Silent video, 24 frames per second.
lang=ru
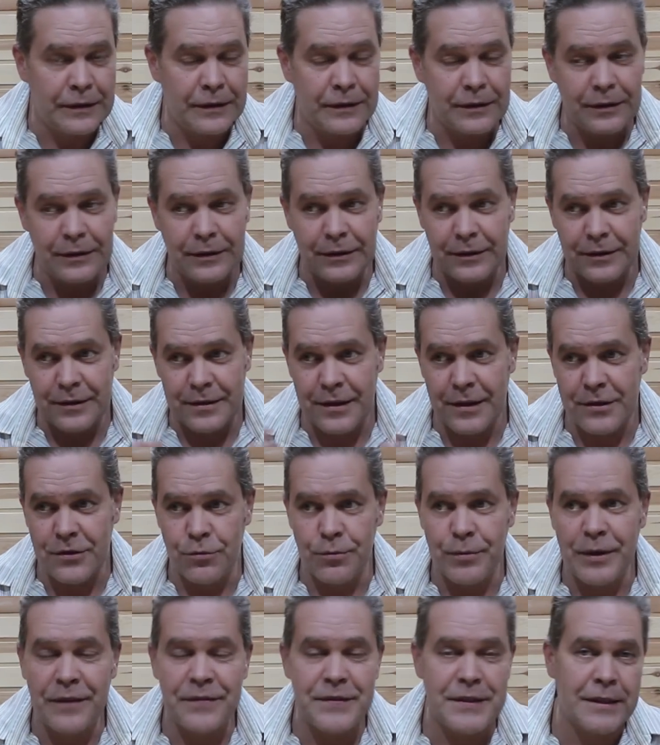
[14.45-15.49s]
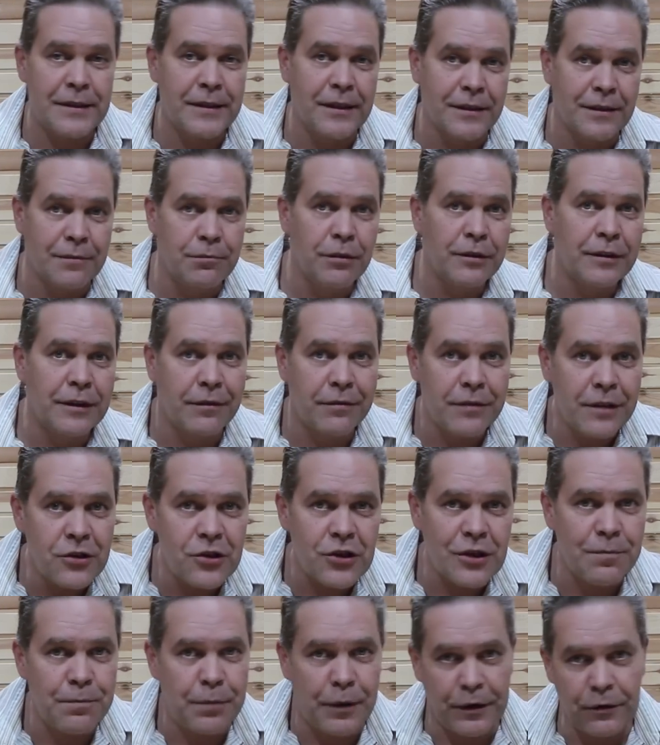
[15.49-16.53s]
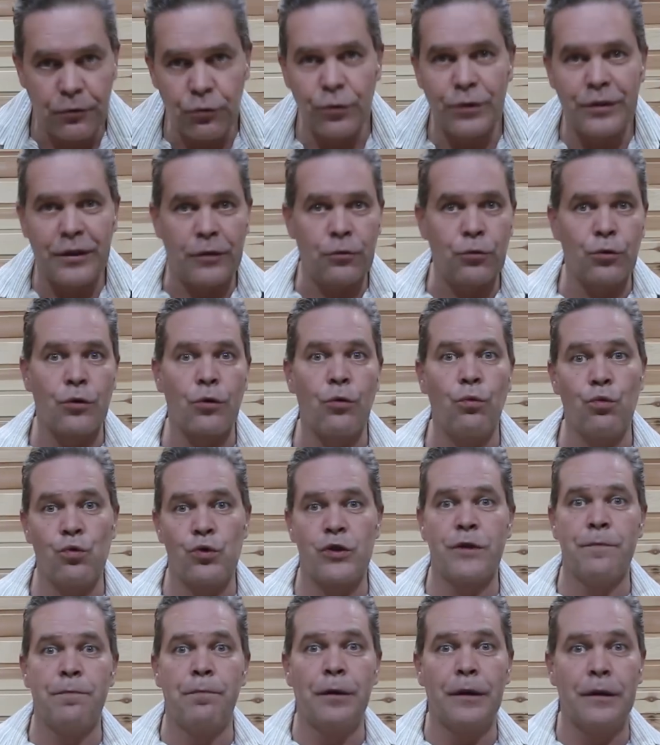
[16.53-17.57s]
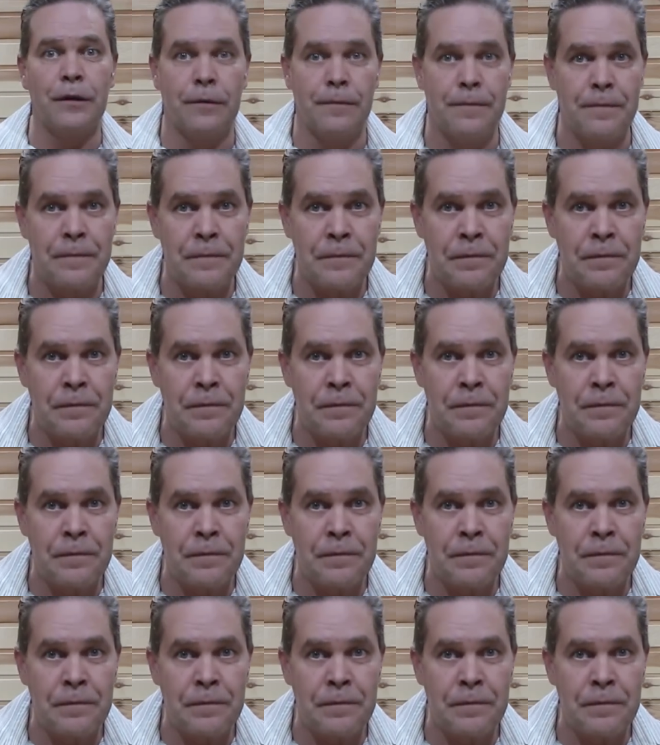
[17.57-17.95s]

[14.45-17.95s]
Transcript: Э, знаете, у меня всегда на болтовняшке продукт, который уже был.